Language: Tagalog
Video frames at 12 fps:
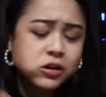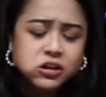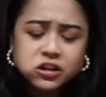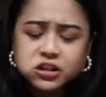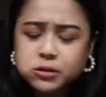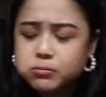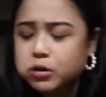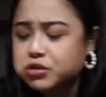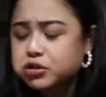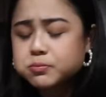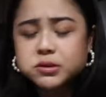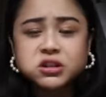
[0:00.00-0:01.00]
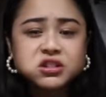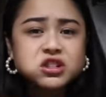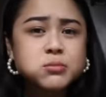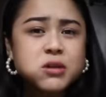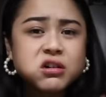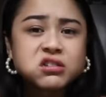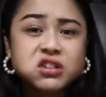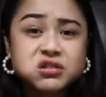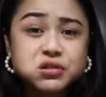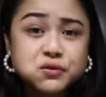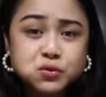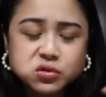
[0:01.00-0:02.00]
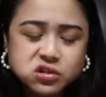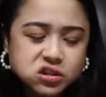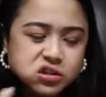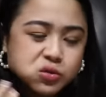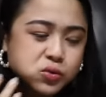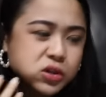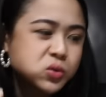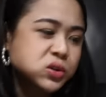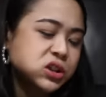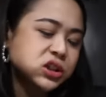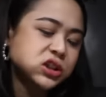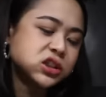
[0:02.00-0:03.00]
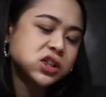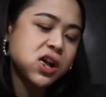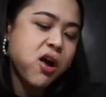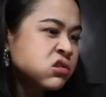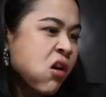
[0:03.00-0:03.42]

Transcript: Ang galing ng Bonjon pagdating sa mga crunchy food kasi kuha-kuha talaga nila.